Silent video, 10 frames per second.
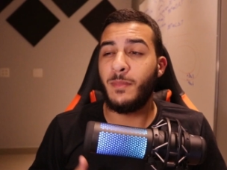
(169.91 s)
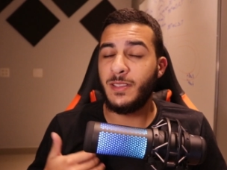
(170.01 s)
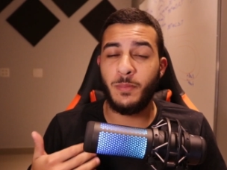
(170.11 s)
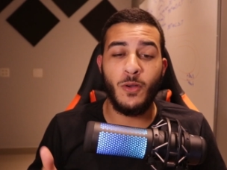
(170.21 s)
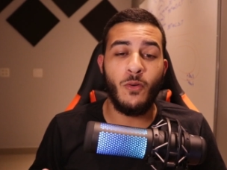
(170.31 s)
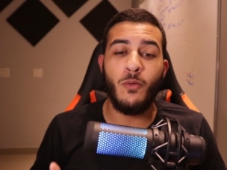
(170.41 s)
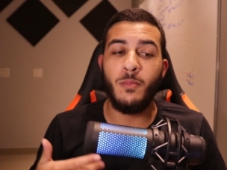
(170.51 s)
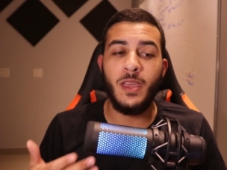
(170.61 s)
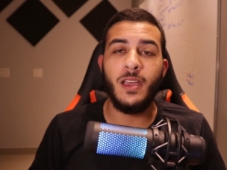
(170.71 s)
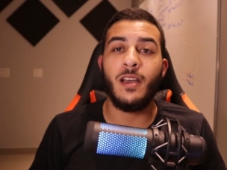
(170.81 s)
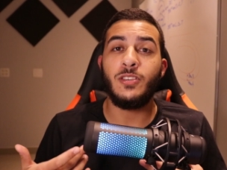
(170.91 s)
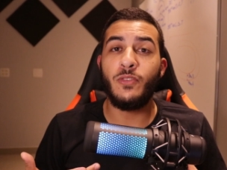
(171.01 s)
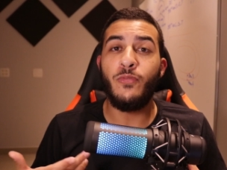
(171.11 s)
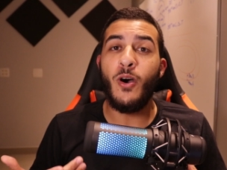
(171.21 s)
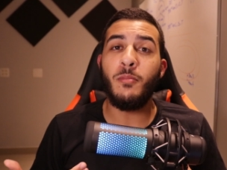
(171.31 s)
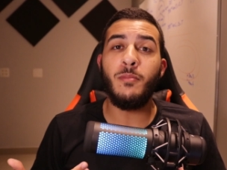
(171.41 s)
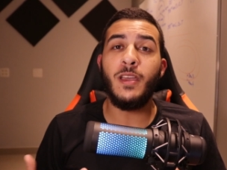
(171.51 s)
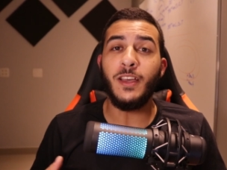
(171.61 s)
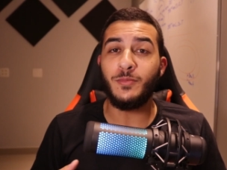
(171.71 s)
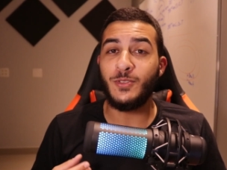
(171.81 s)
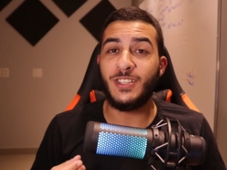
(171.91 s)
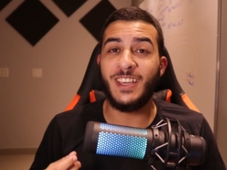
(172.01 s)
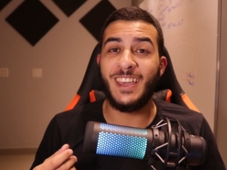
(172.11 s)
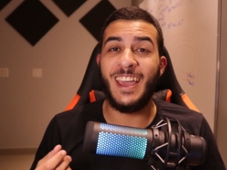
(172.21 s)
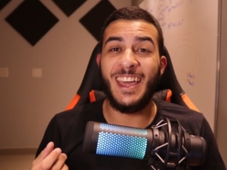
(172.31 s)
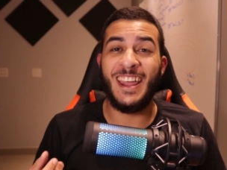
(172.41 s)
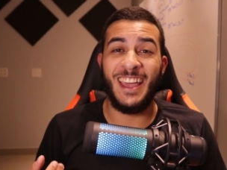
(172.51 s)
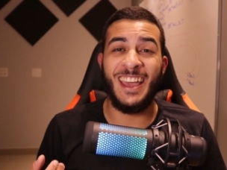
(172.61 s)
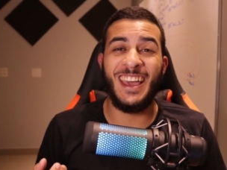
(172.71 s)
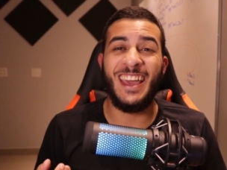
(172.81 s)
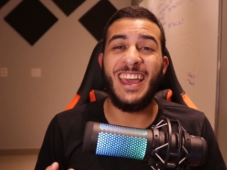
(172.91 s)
Mas é porque eu comia de fome mesmo, de que querer,